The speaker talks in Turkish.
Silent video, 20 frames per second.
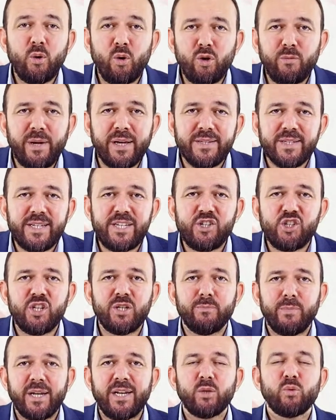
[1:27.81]
olması
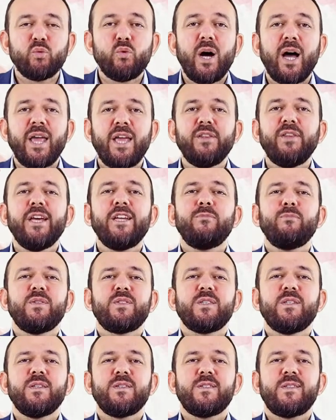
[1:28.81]
için bana dua eder
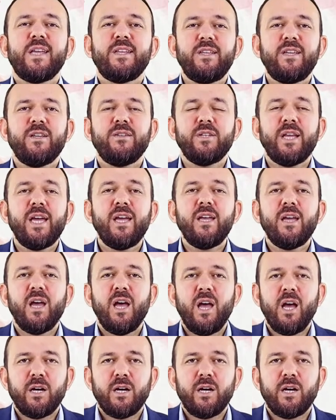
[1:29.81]
misiniz dediğinde